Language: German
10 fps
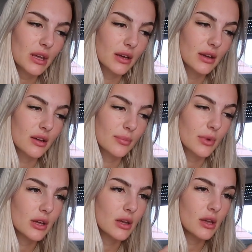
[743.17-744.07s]

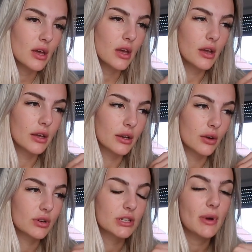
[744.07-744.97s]
Ähm,
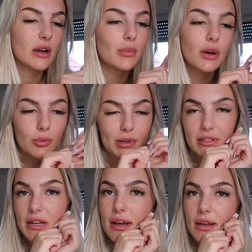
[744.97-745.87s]
genau, ich mache immer über
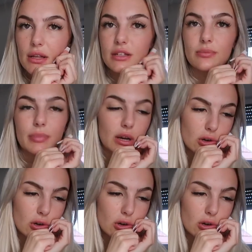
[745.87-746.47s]
den Tag eigentlich ein paar